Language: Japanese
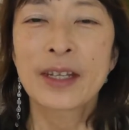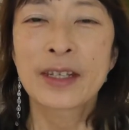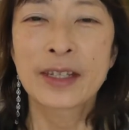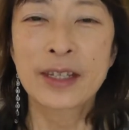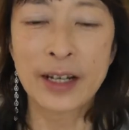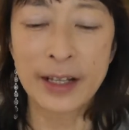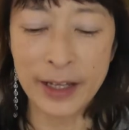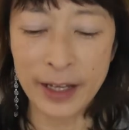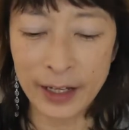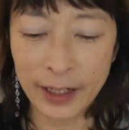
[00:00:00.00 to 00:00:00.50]

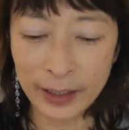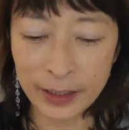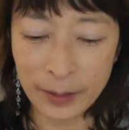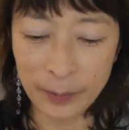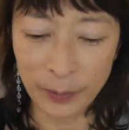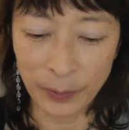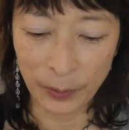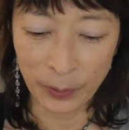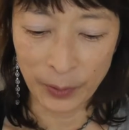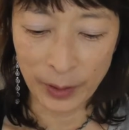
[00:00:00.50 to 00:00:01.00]
知らない方
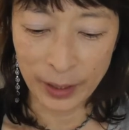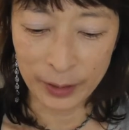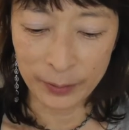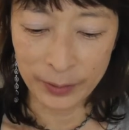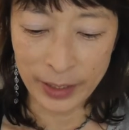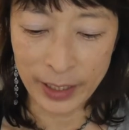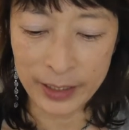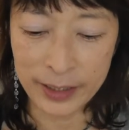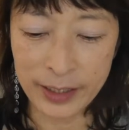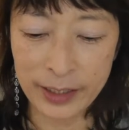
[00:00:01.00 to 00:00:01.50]
もあの
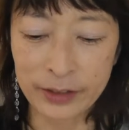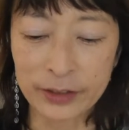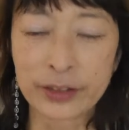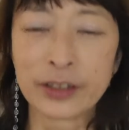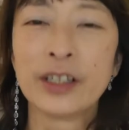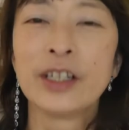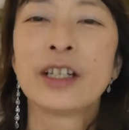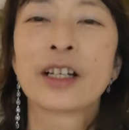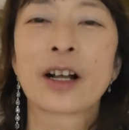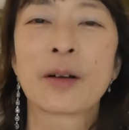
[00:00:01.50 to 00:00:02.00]
いらっしゃ
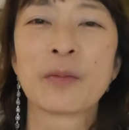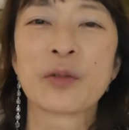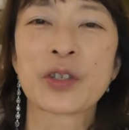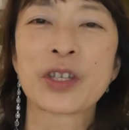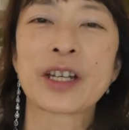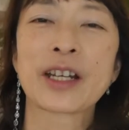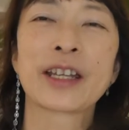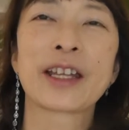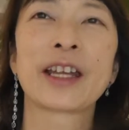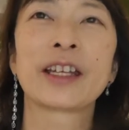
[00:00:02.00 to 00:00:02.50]
るかも
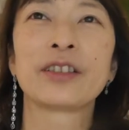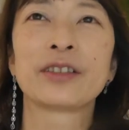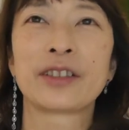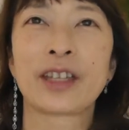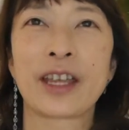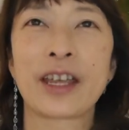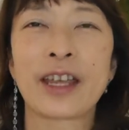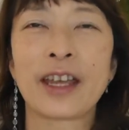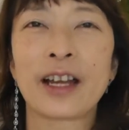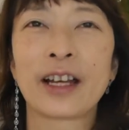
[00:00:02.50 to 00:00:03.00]
しれないの
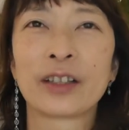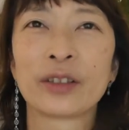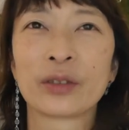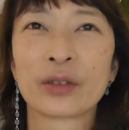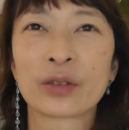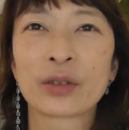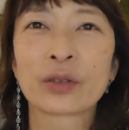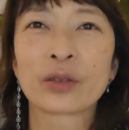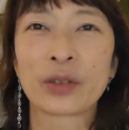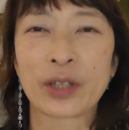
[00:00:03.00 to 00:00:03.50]
であ
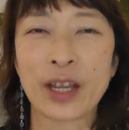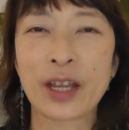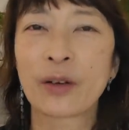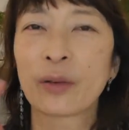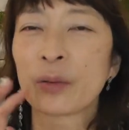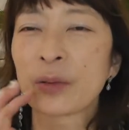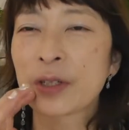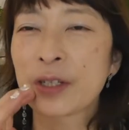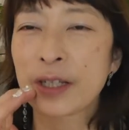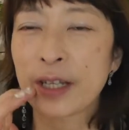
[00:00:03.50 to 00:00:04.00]
のちょっとね
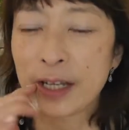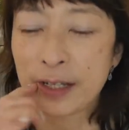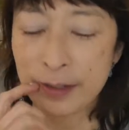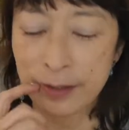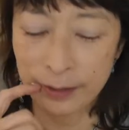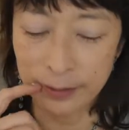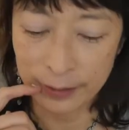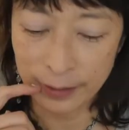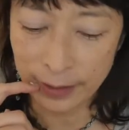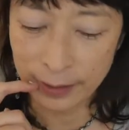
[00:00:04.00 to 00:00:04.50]
お伝え
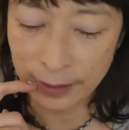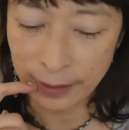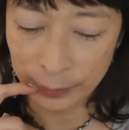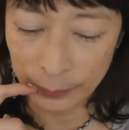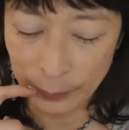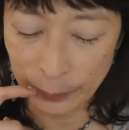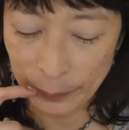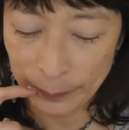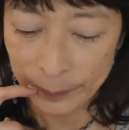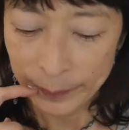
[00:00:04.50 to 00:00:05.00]
するんですけ
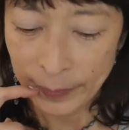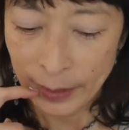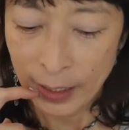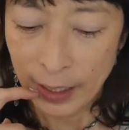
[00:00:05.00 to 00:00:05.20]
ど